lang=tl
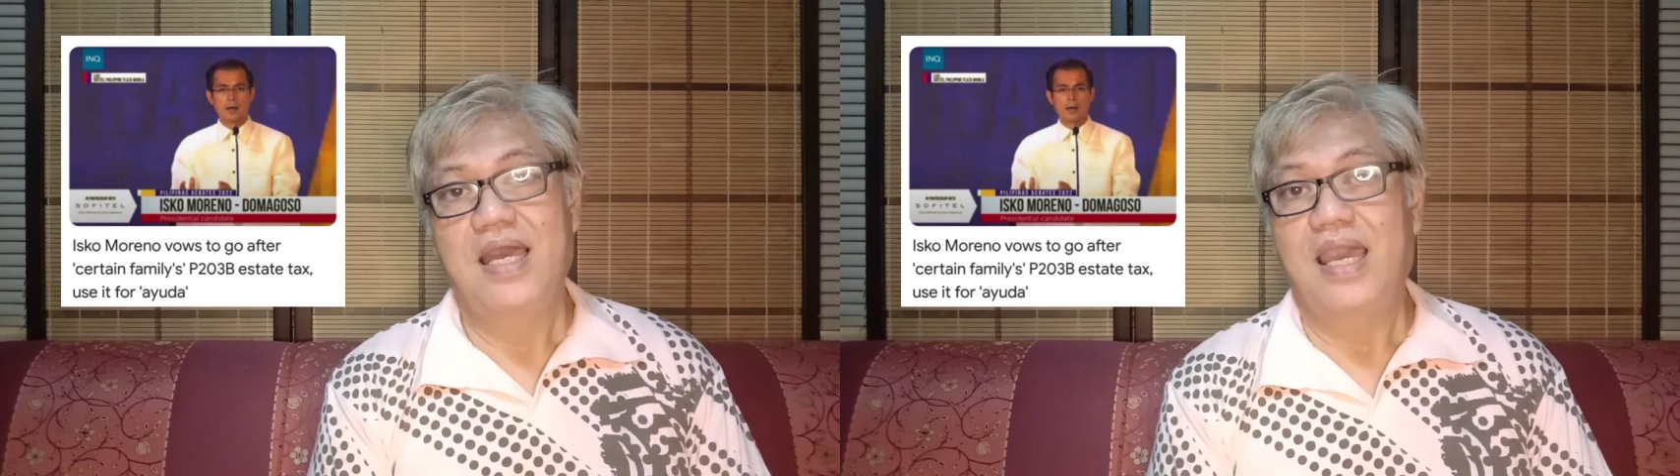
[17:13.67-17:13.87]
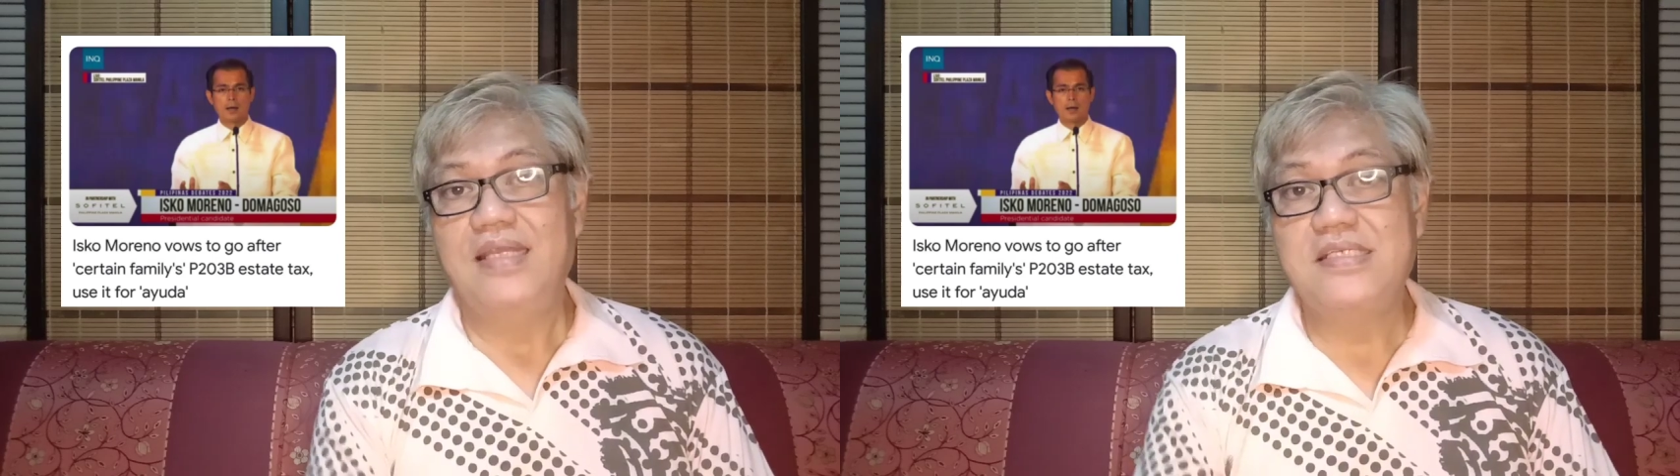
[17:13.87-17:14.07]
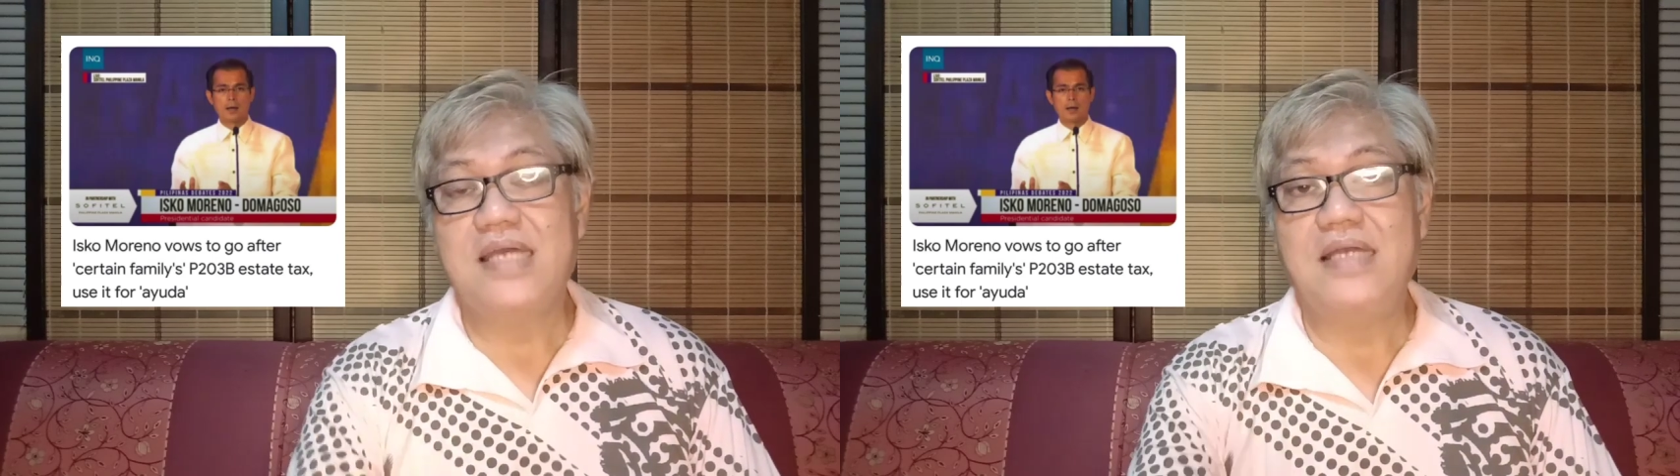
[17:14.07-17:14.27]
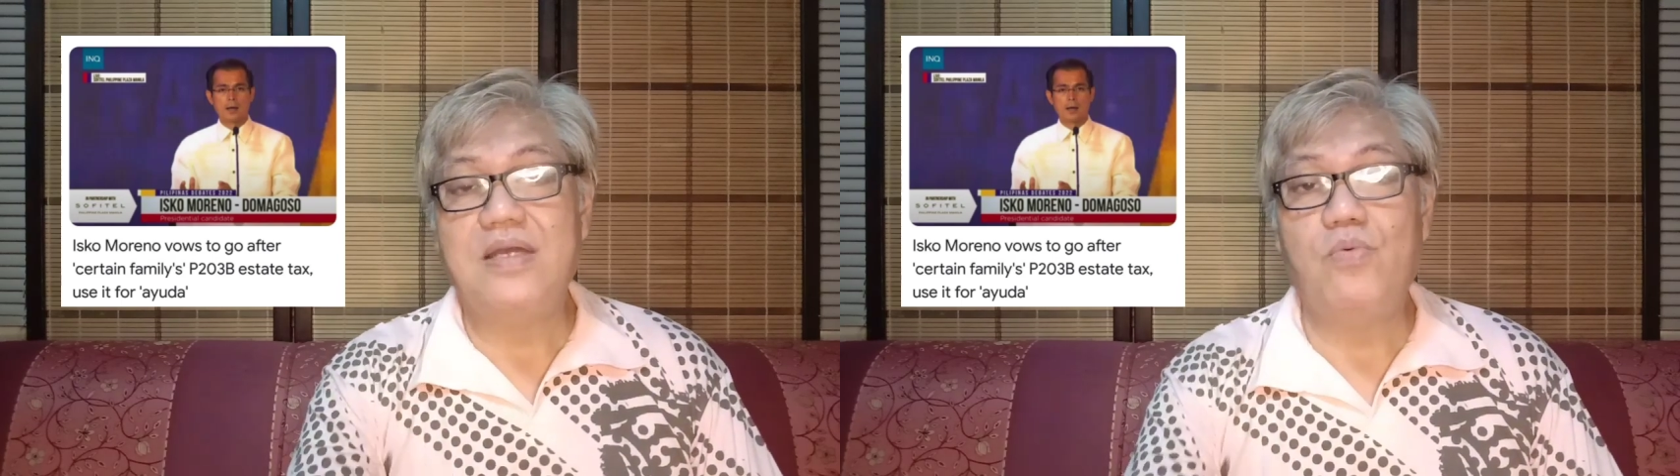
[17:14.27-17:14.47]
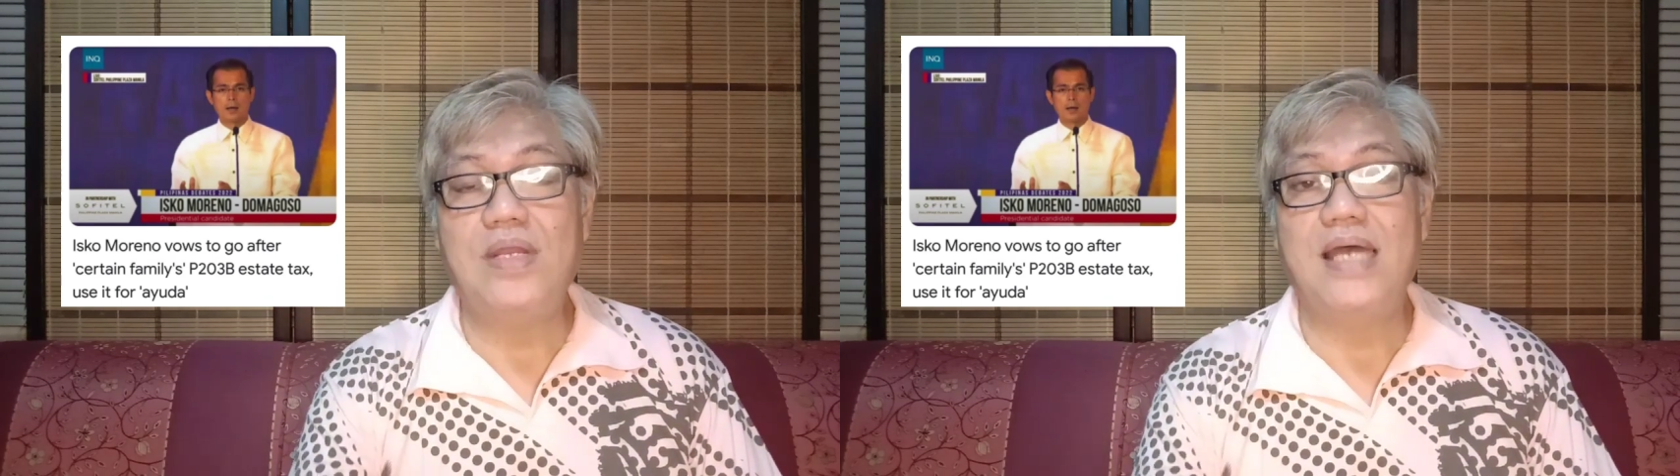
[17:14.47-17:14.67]
E di sana
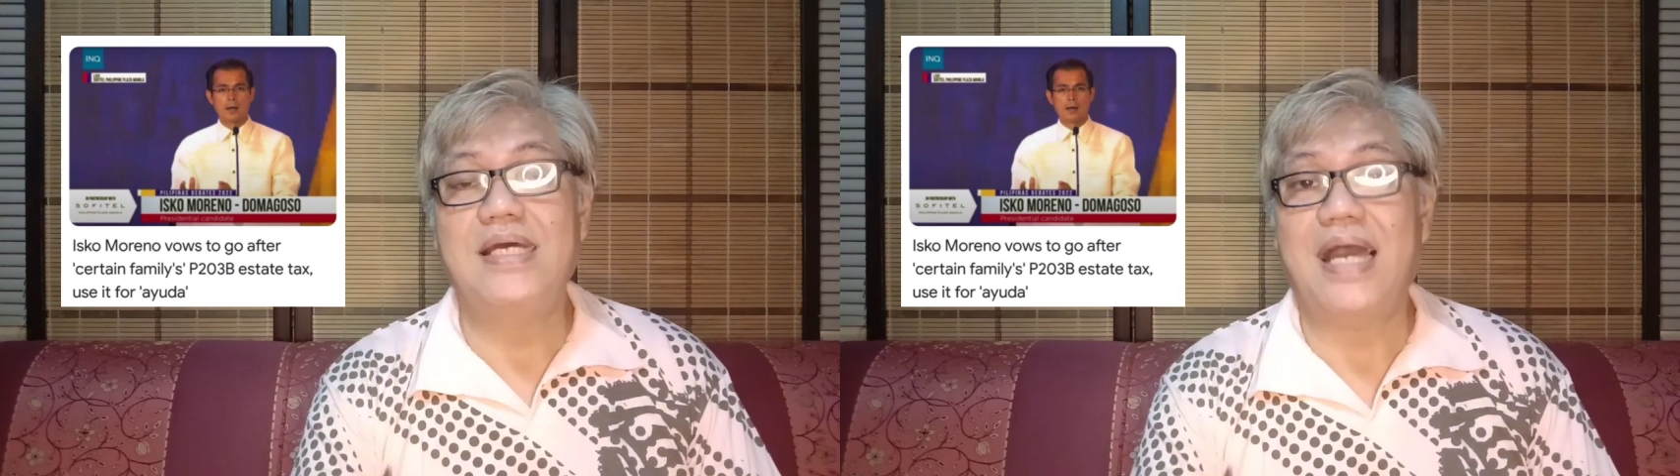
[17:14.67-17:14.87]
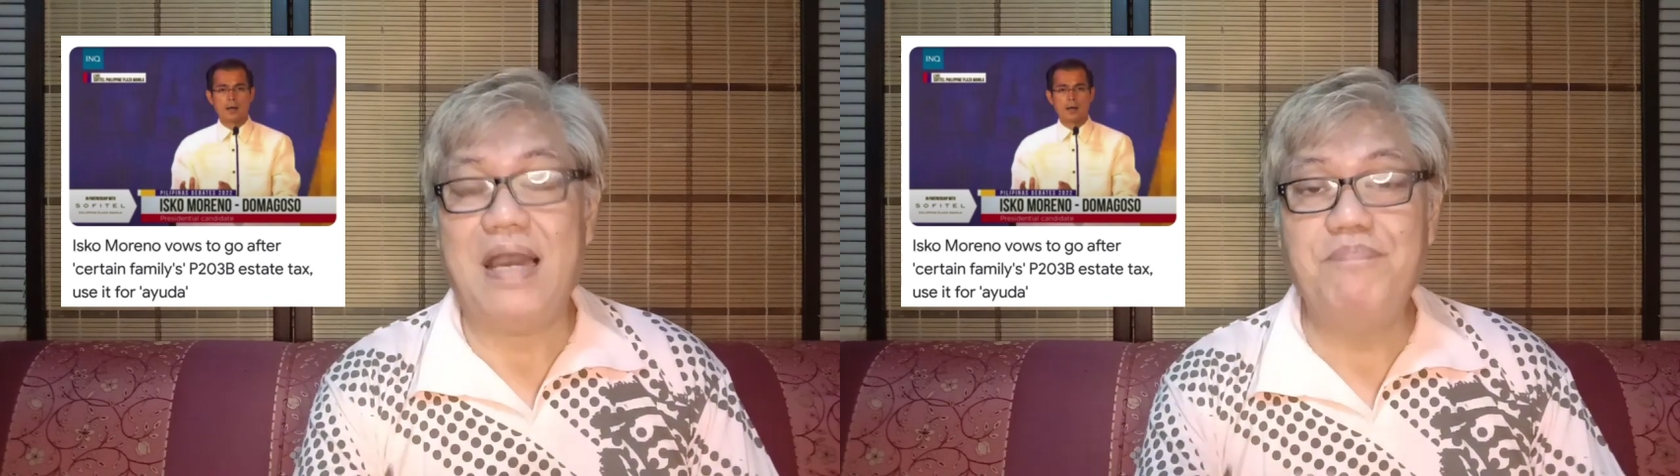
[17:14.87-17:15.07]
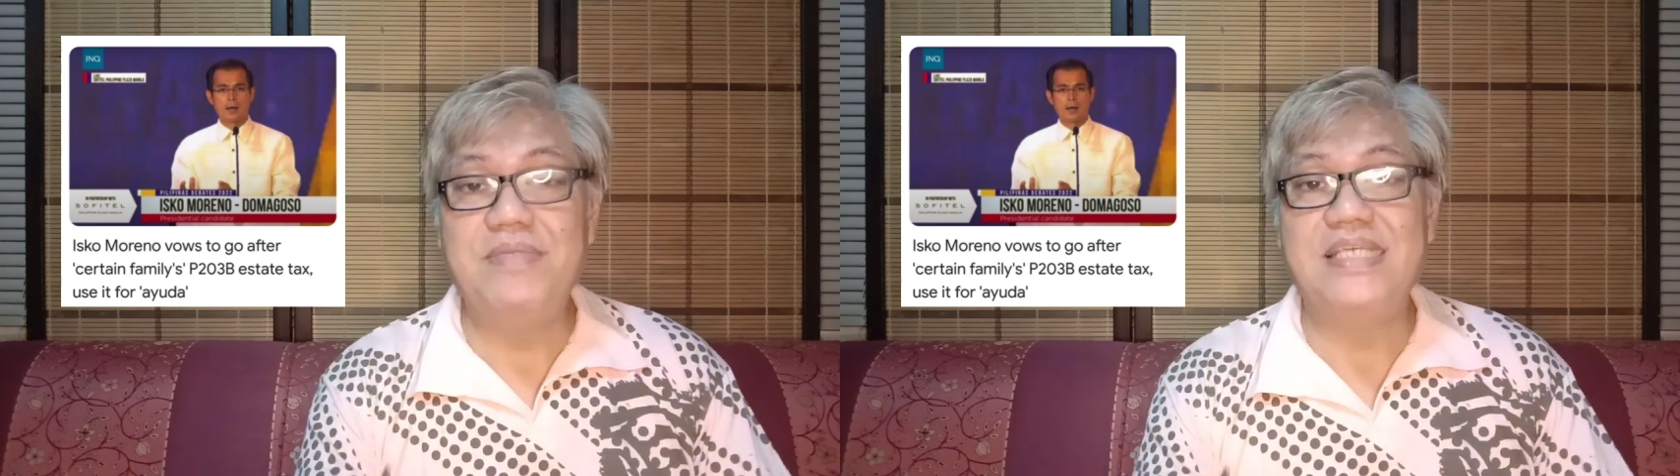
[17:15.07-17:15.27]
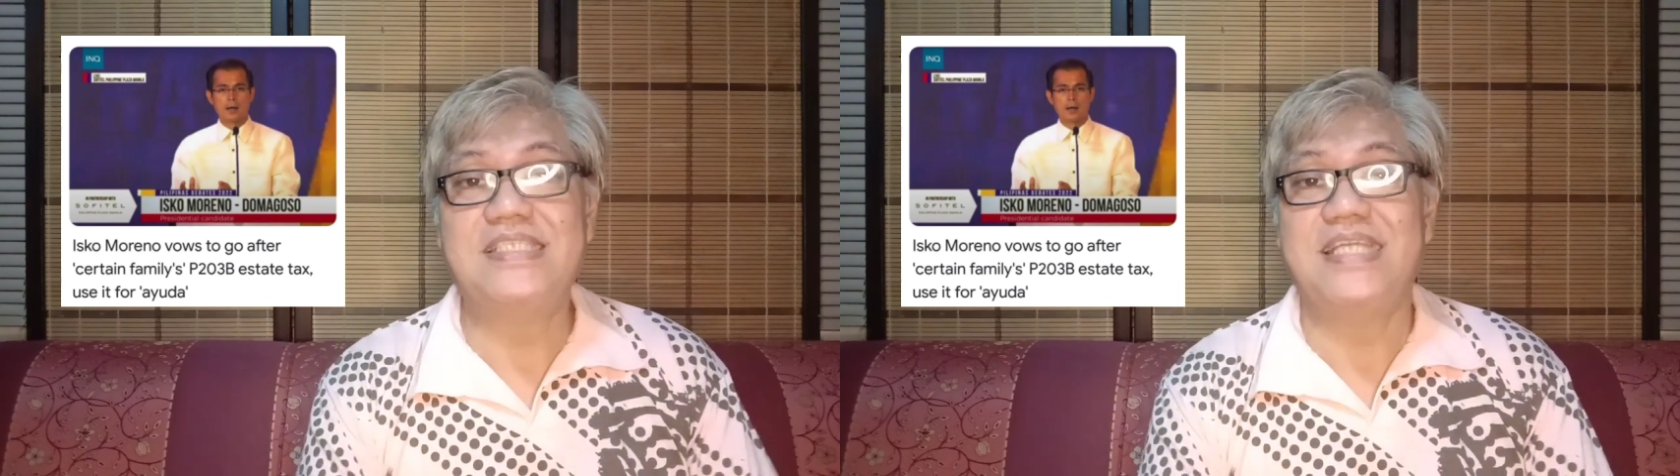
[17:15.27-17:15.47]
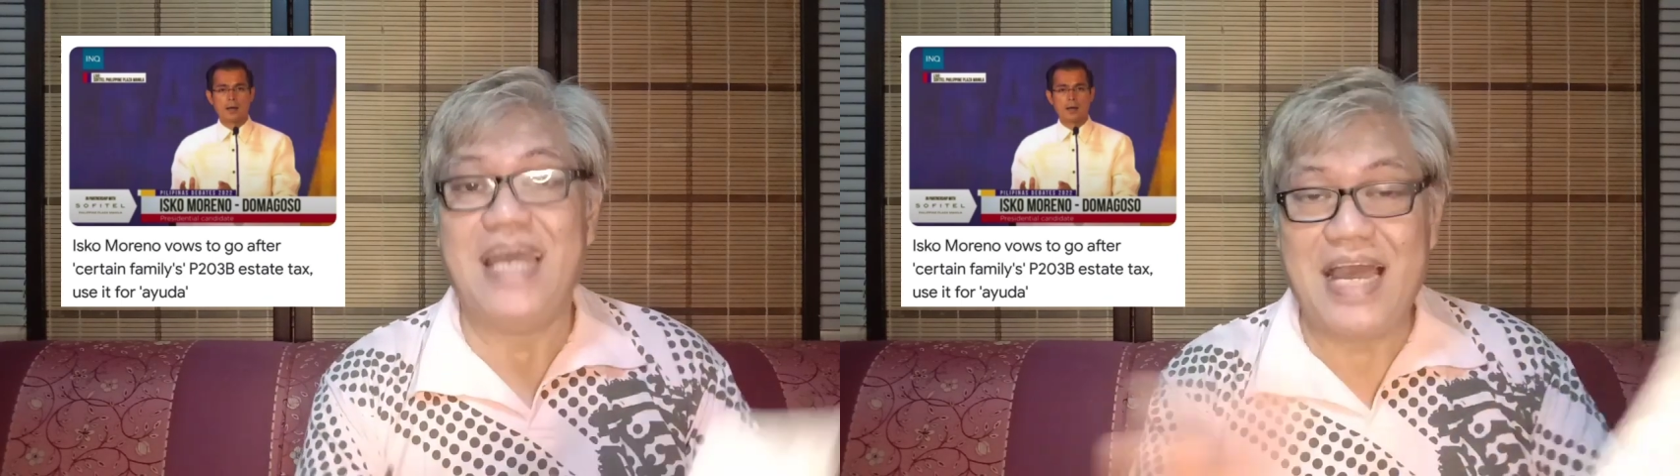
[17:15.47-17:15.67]
wala ng amnesty,